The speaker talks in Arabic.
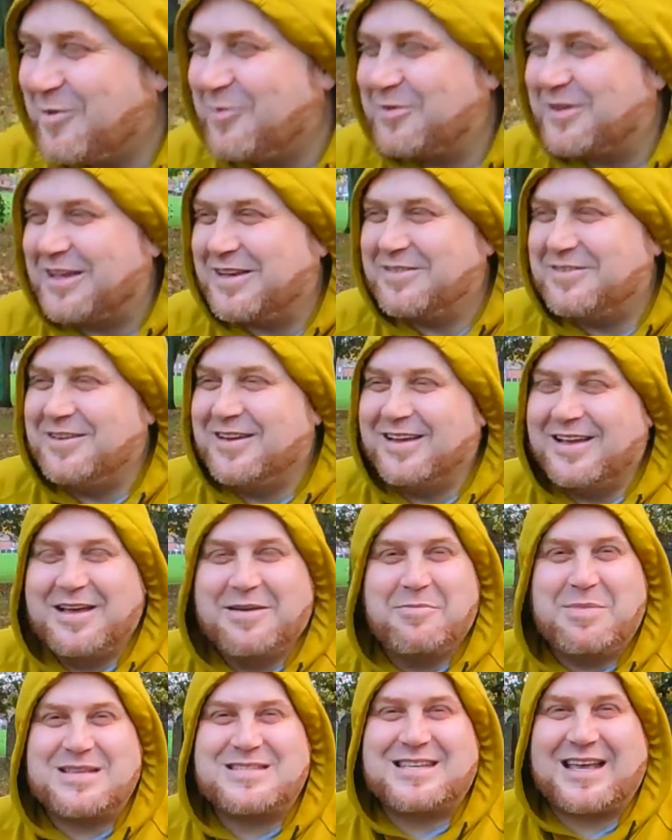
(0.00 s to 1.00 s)
ممكن
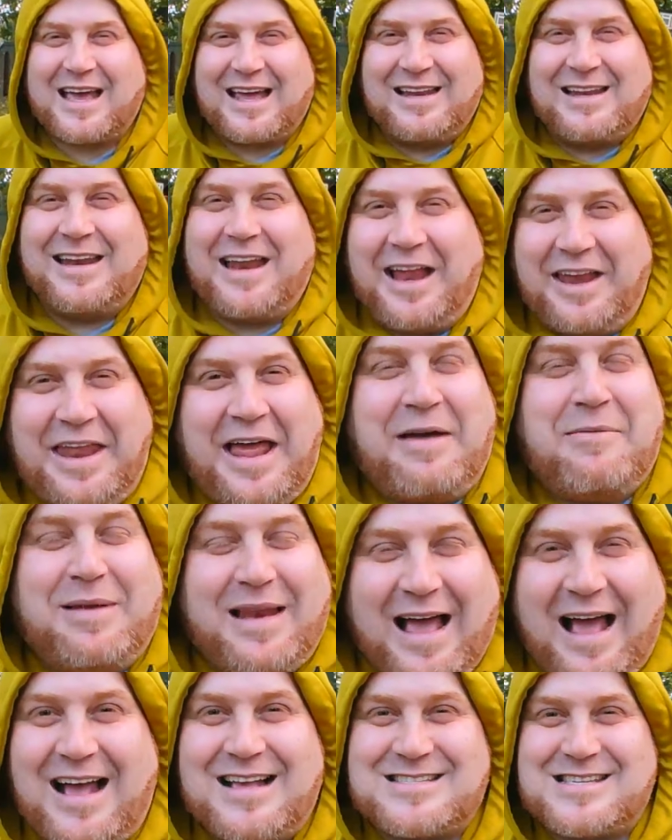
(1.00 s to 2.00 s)
بس خلينا احنا
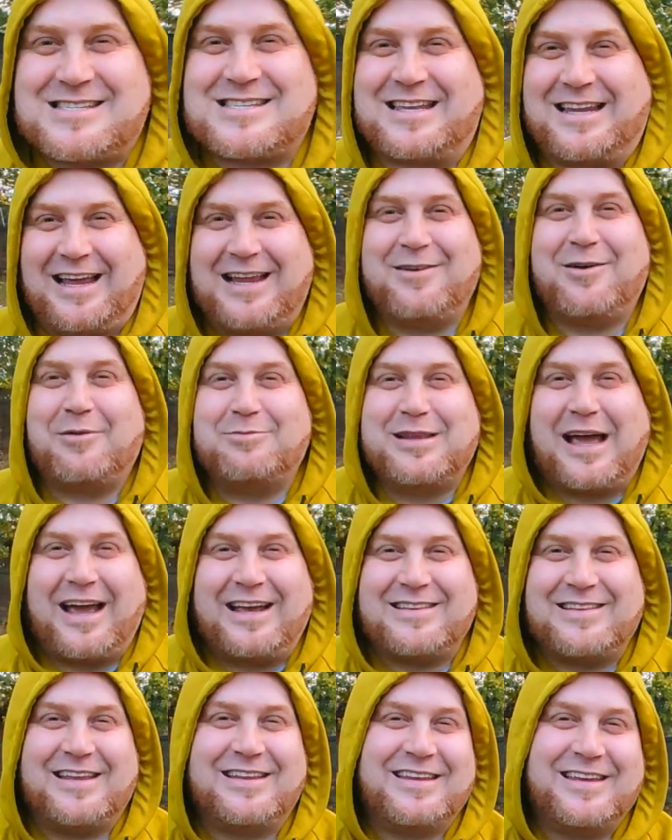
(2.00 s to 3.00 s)
بالاحاسيس الحلوه
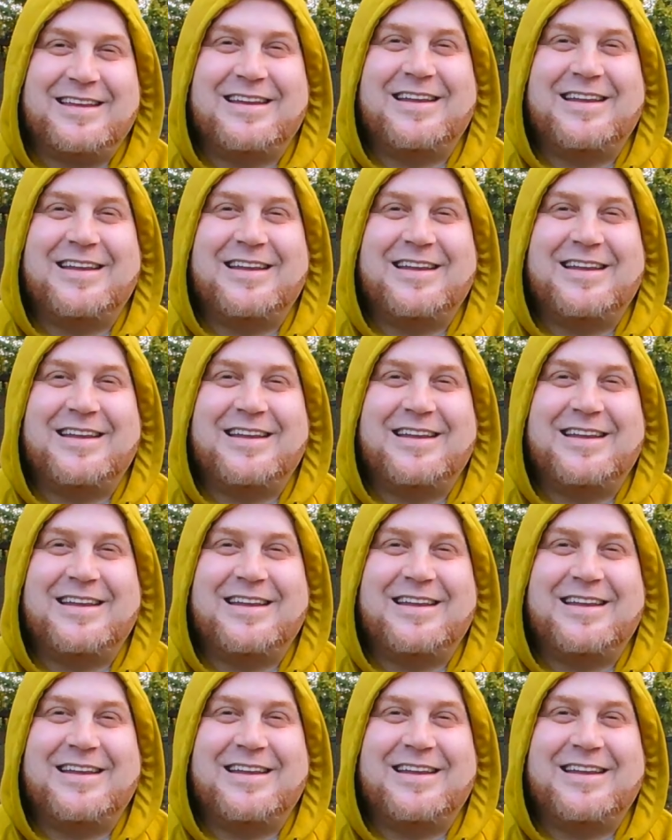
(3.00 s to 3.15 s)
بتاعتنا دي